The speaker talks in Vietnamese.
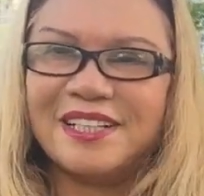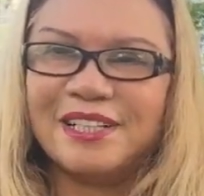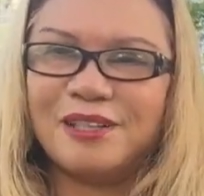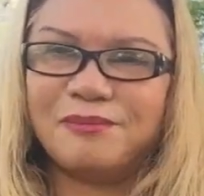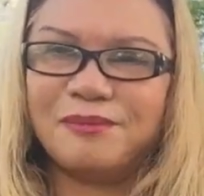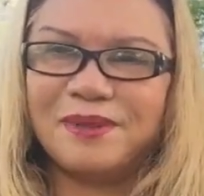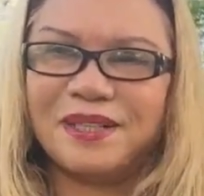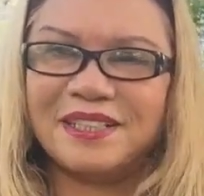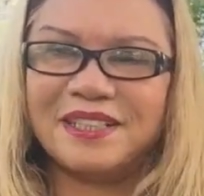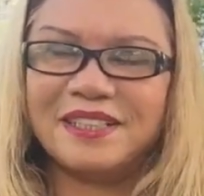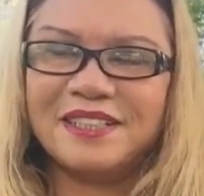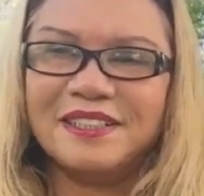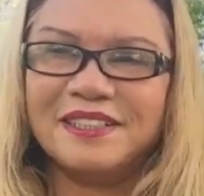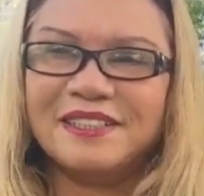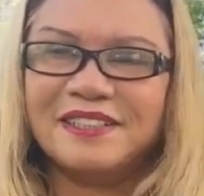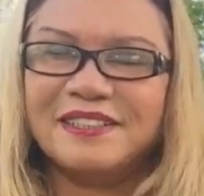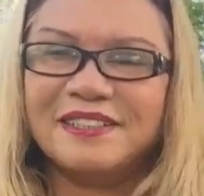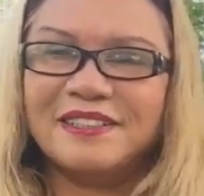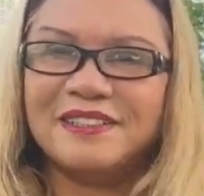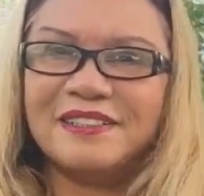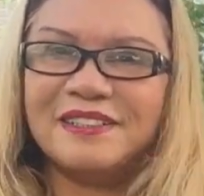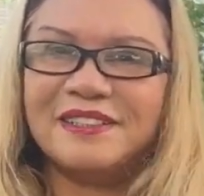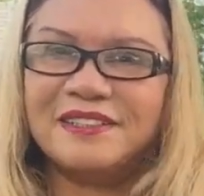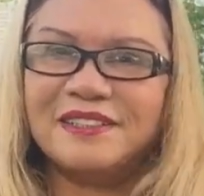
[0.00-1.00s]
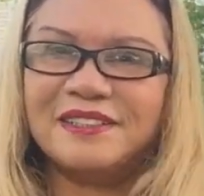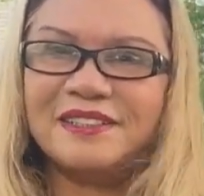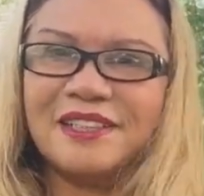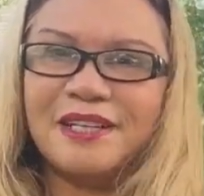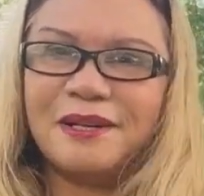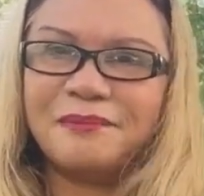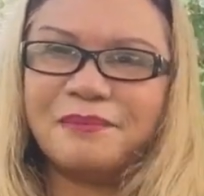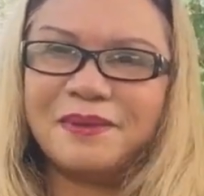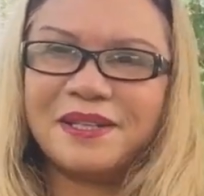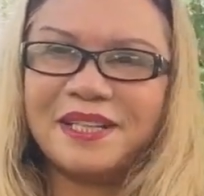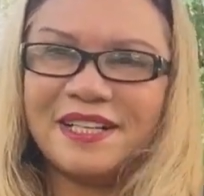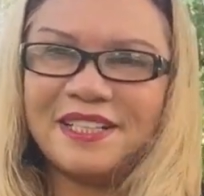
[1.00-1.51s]
Ngọc Anh
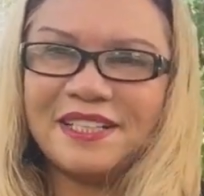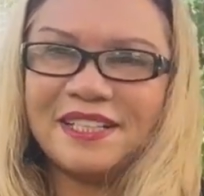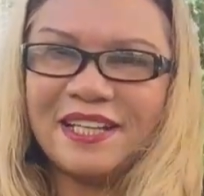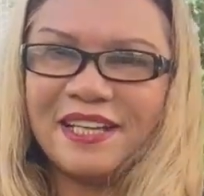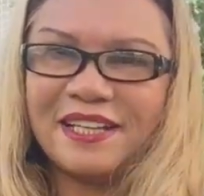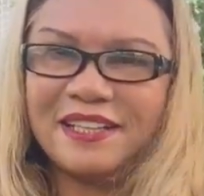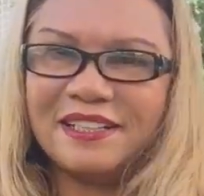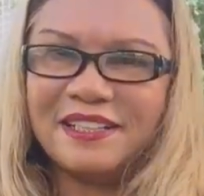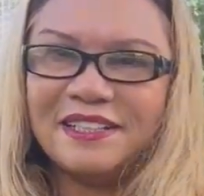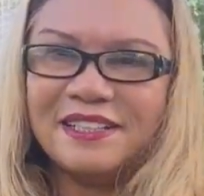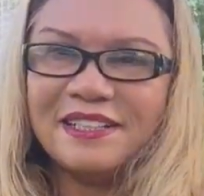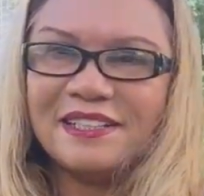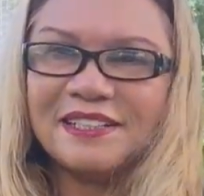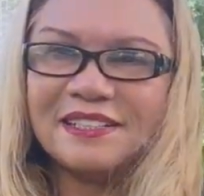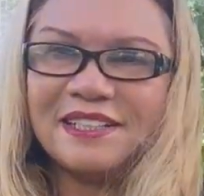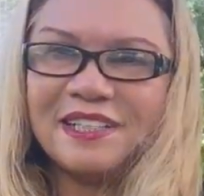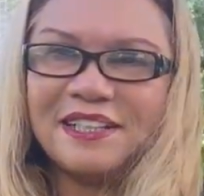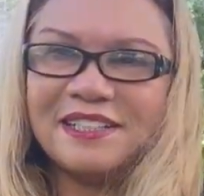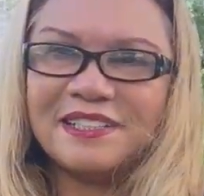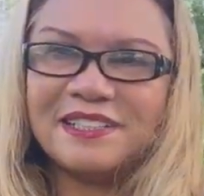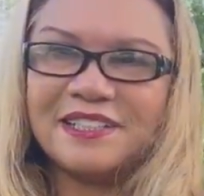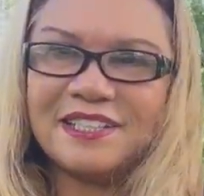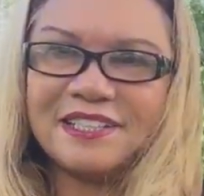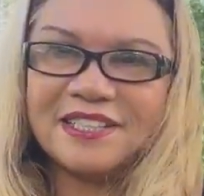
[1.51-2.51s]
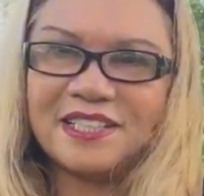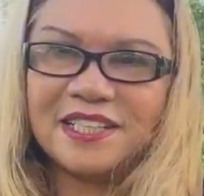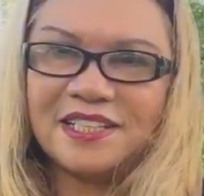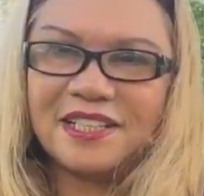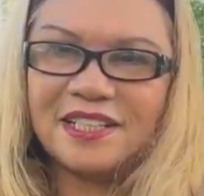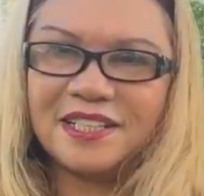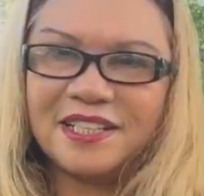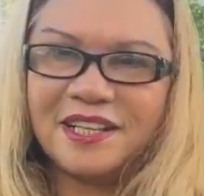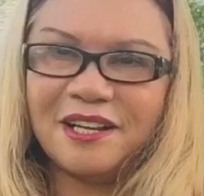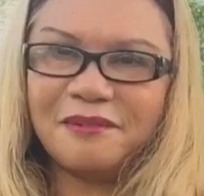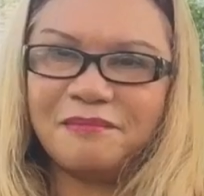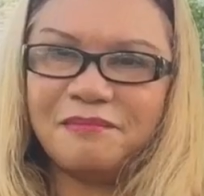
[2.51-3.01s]
uh, lập kênh này để chia sẻ
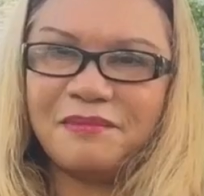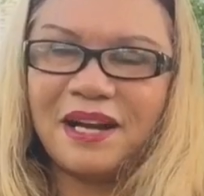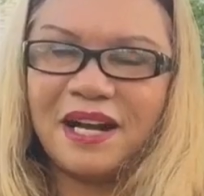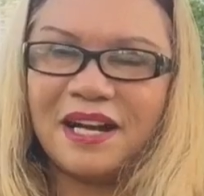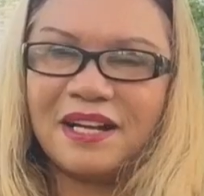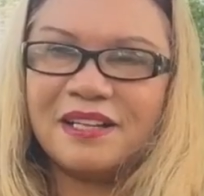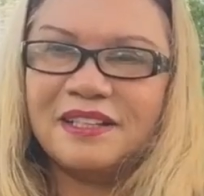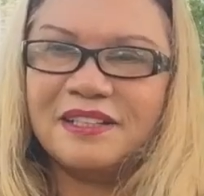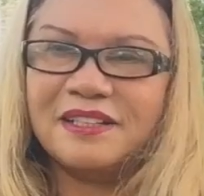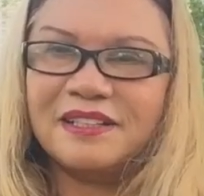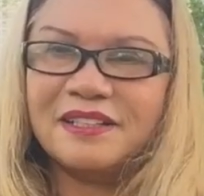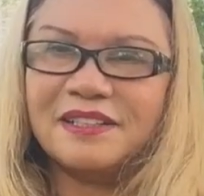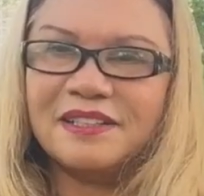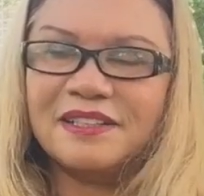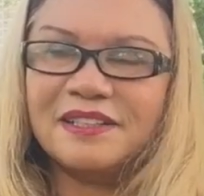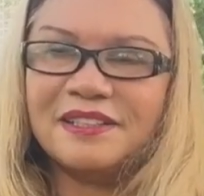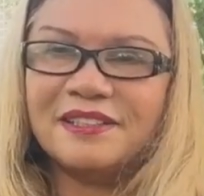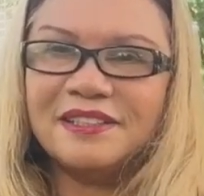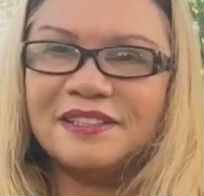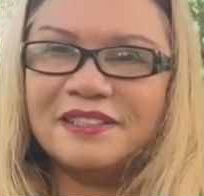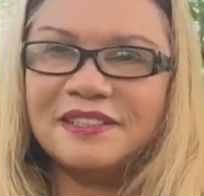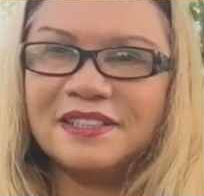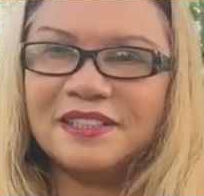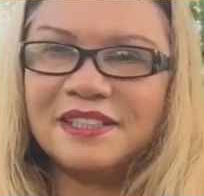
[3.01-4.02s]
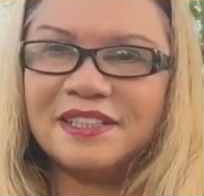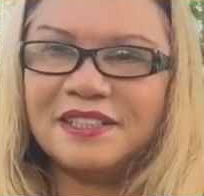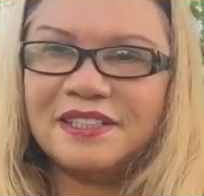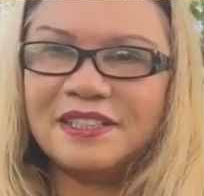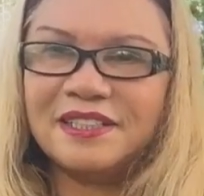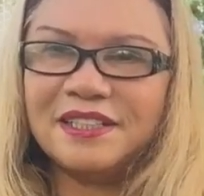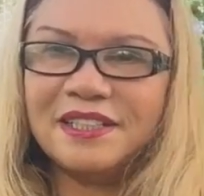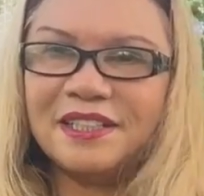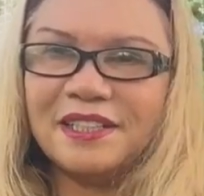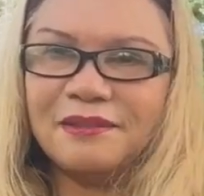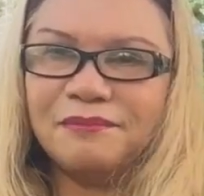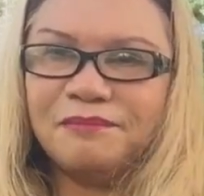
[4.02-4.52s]
với các bạn uh, những
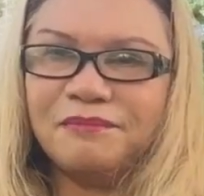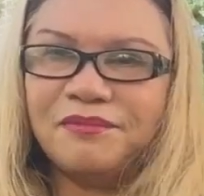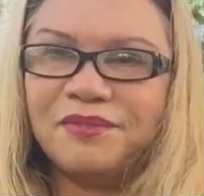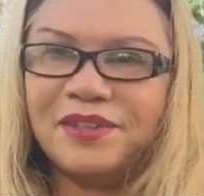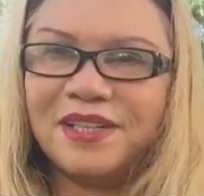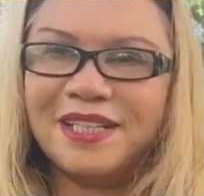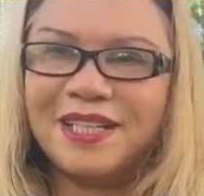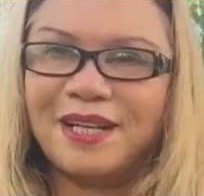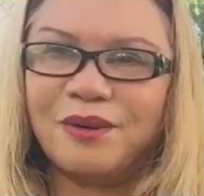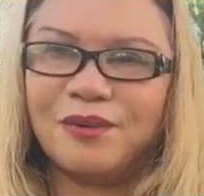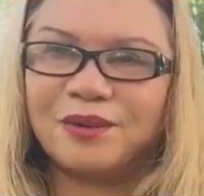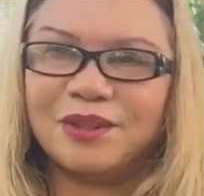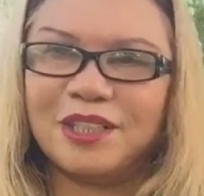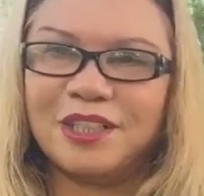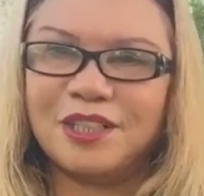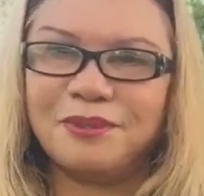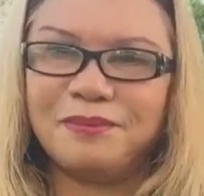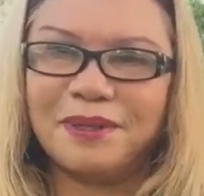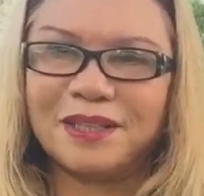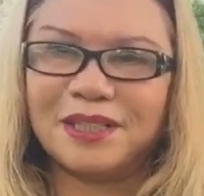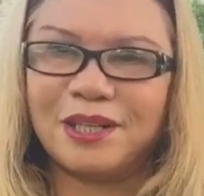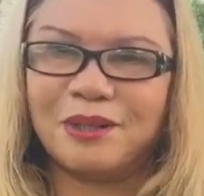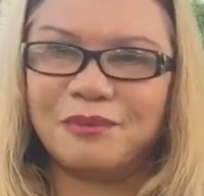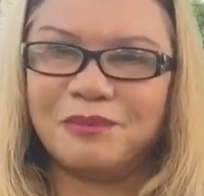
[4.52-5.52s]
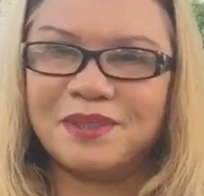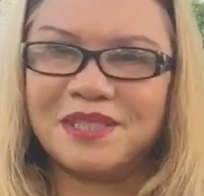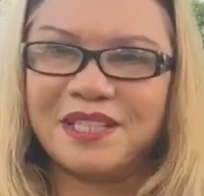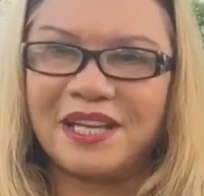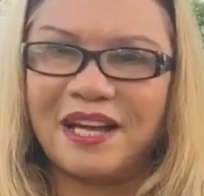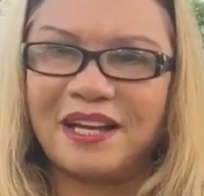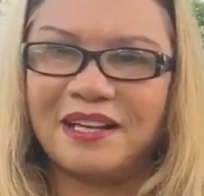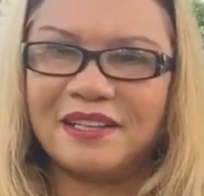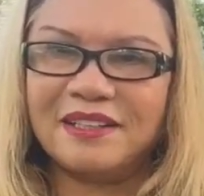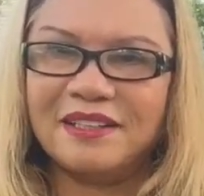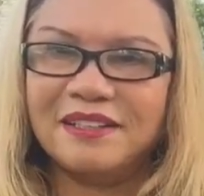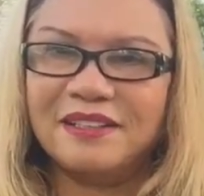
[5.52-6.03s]
kinh nghiệm về đầu tư bất động
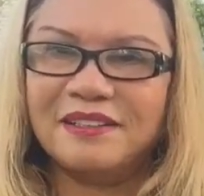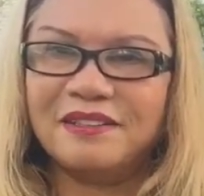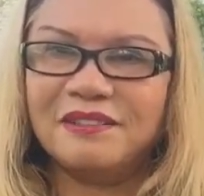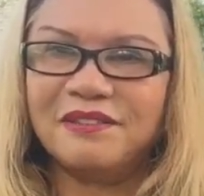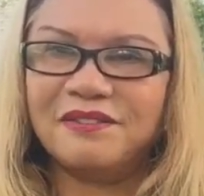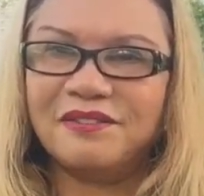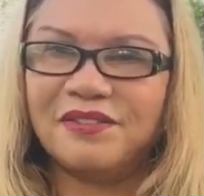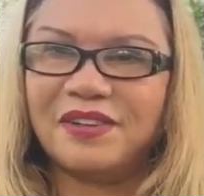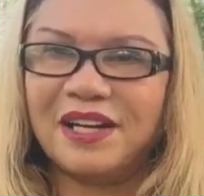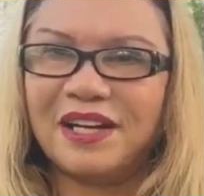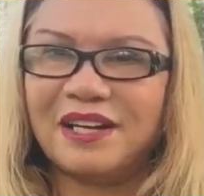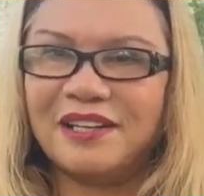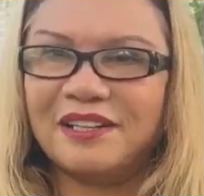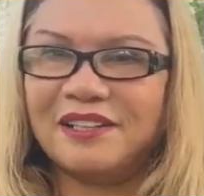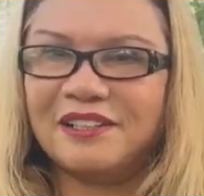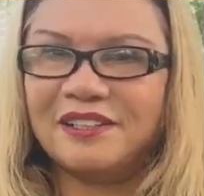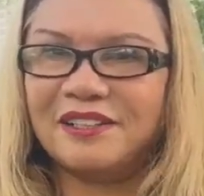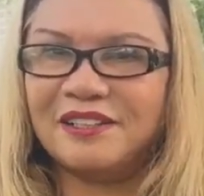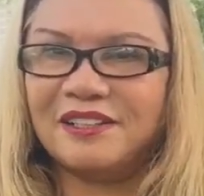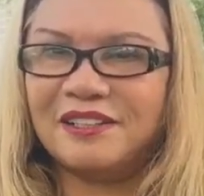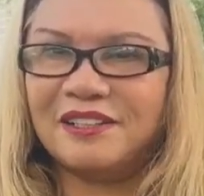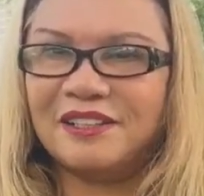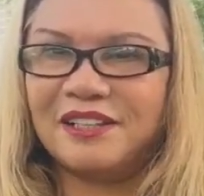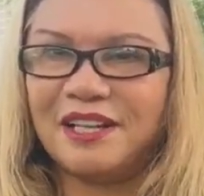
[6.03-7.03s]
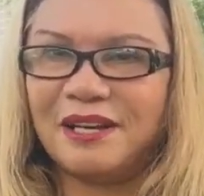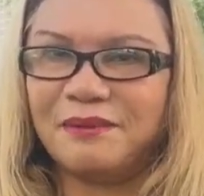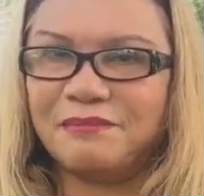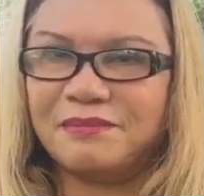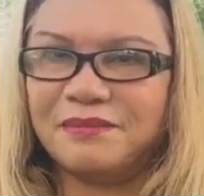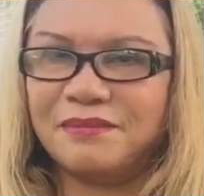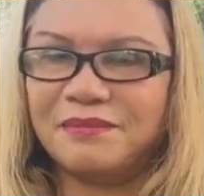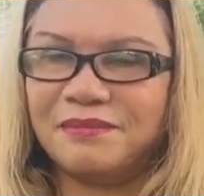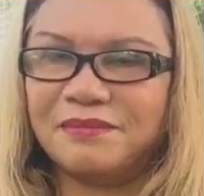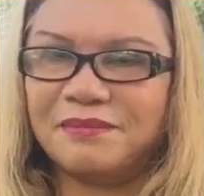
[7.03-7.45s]
sản và uh, làm